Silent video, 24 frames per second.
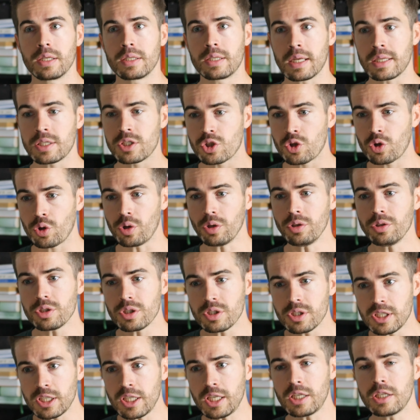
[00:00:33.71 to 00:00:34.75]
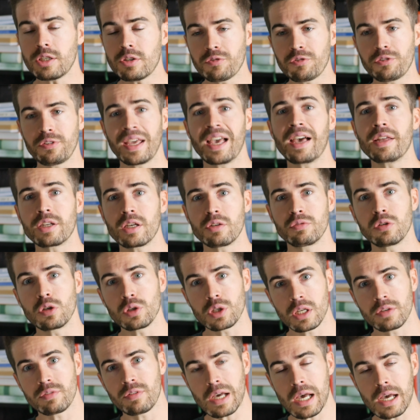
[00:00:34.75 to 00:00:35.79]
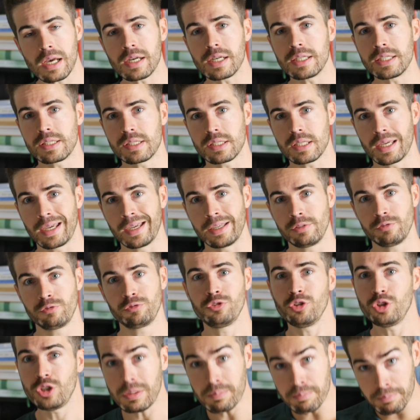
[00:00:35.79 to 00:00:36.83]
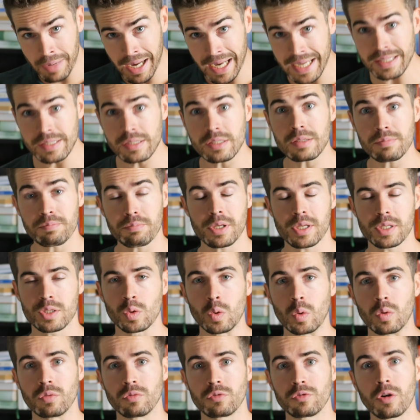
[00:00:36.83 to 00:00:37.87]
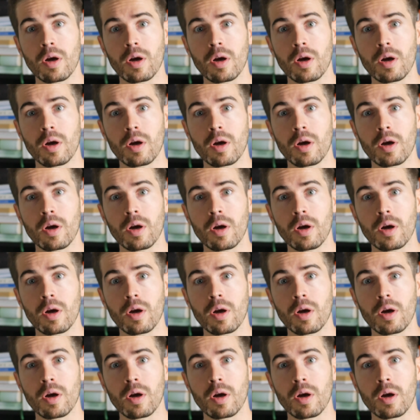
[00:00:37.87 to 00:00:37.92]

Das könnte nicht ferner von der Wahrheit sein für die meisten Personen.